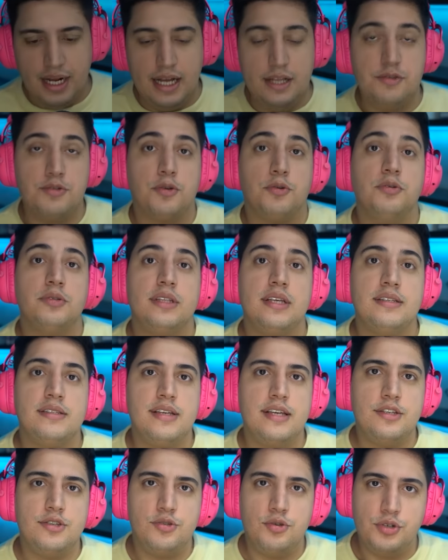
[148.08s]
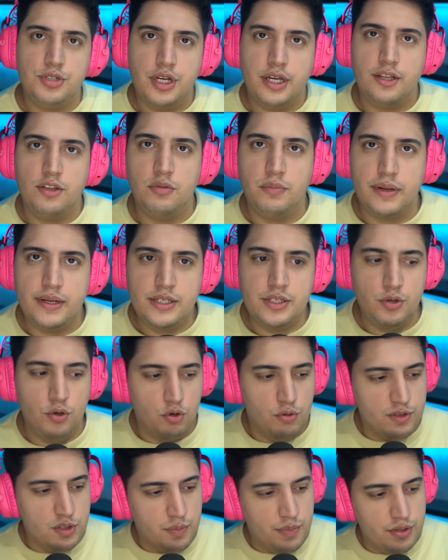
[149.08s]
caso isso acontecesse hoje aqui no Brasil,
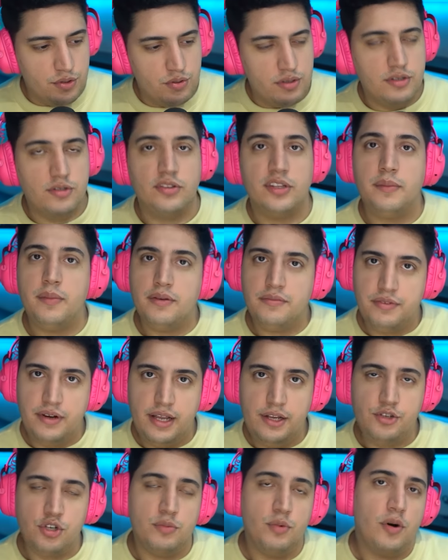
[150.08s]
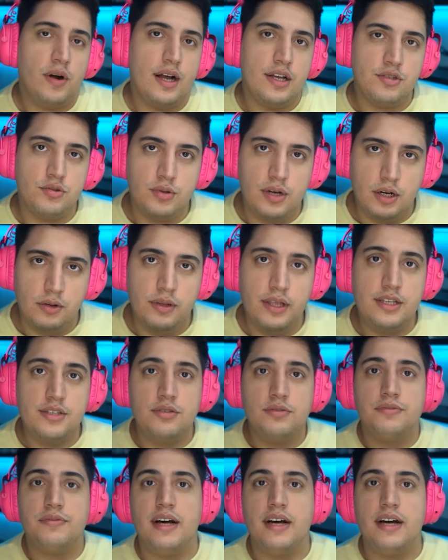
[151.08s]
algumas pessoas estão na minha frente, como é o caso do Gaules e do